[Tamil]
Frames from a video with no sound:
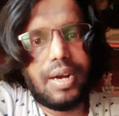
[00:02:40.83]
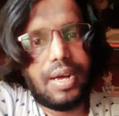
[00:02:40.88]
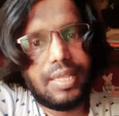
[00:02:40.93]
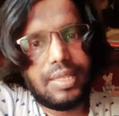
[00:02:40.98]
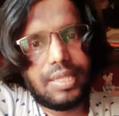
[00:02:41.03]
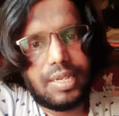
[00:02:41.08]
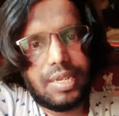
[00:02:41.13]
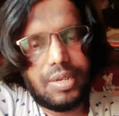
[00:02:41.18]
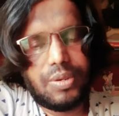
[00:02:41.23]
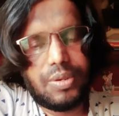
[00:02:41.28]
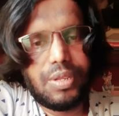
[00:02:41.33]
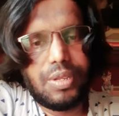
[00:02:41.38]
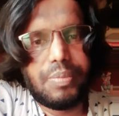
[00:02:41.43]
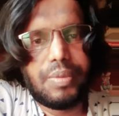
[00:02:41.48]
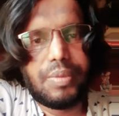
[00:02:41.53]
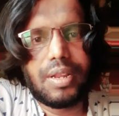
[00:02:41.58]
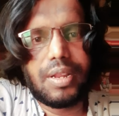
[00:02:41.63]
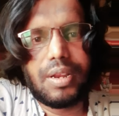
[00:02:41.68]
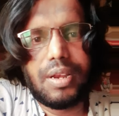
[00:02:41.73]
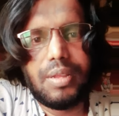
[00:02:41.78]
ஆந்திராவுடைய
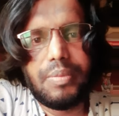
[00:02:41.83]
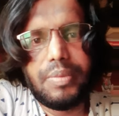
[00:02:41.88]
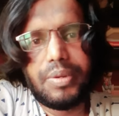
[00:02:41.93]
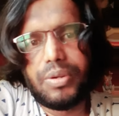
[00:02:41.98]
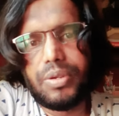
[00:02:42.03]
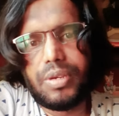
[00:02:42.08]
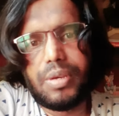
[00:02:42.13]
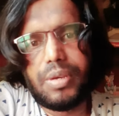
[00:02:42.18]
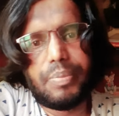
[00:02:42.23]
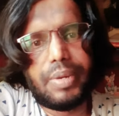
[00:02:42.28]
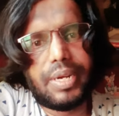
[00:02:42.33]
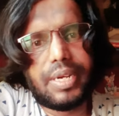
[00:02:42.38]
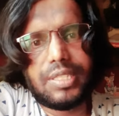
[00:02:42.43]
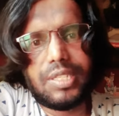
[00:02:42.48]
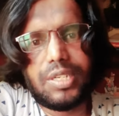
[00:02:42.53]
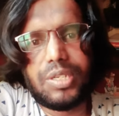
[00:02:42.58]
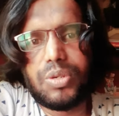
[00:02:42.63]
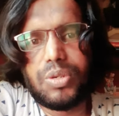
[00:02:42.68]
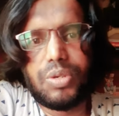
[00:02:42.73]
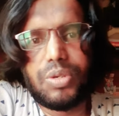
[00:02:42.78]
பார்டர்லேயுமே கொடுக்காங்க
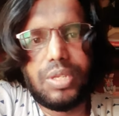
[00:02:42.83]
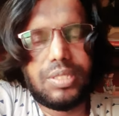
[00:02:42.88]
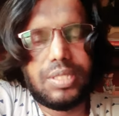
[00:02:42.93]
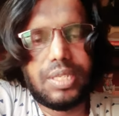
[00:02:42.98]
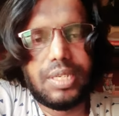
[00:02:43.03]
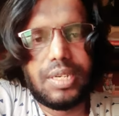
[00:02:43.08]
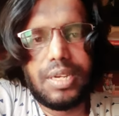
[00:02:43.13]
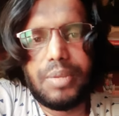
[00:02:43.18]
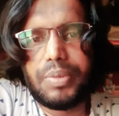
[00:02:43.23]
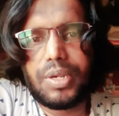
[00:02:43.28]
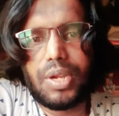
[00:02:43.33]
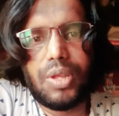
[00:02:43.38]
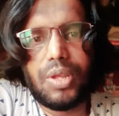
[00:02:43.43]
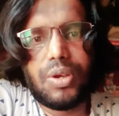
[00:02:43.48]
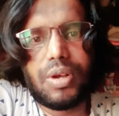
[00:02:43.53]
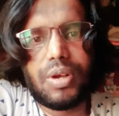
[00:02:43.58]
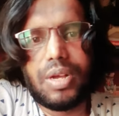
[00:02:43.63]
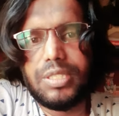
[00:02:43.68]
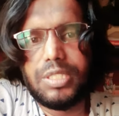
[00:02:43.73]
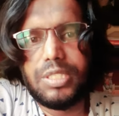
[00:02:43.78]
பக்கத்தில் இருக்கக்கூடிய செங்கல்பட்டுலையோ
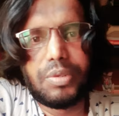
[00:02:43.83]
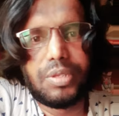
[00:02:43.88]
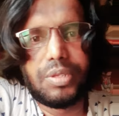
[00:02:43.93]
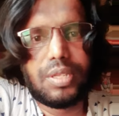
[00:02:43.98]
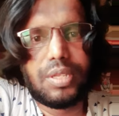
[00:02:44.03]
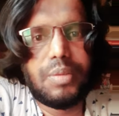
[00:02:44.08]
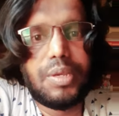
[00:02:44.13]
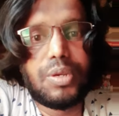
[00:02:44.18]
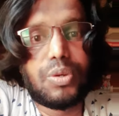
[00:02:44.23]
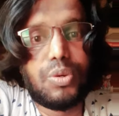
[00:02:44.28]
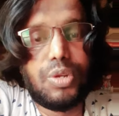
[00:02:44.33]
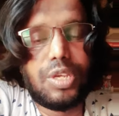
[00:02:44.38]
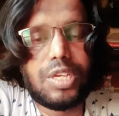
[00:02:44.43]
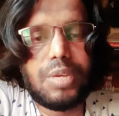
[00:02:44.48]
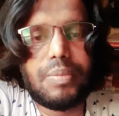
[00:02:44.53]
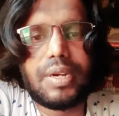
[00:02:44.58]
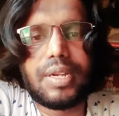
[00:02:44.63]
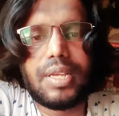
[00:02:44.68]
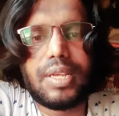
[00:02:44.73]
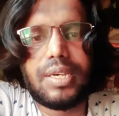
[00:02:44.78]
காஞ்சிபுரத்துலேயோ போய் குடிக்க
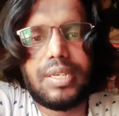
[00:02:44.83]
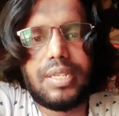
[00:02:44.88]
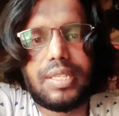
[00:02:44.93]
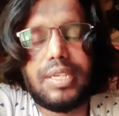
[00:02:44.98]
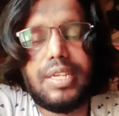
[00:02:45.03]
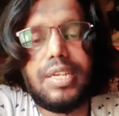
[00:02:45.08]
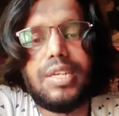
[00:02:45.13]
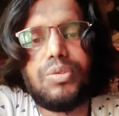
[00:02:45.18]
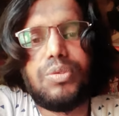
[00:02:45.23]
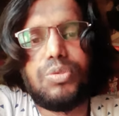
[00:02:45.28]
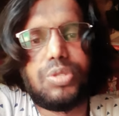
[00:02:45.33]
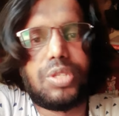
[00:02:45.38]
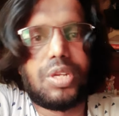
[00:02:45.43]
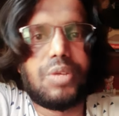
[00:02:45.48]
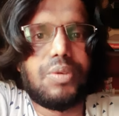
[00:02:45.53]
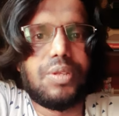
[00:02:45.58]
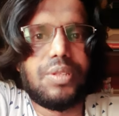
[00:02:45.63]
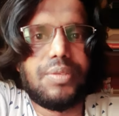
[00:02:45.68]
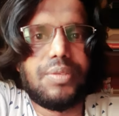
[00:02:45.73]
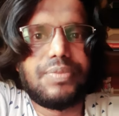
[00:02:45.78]
மாட்டாங்க அதுக்கு என்ன
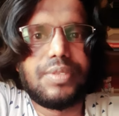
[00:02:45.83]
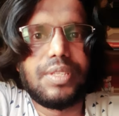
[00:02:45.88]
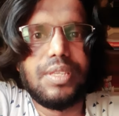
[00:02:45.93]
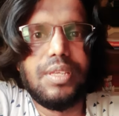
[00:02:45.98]
உத்தரவு வரும்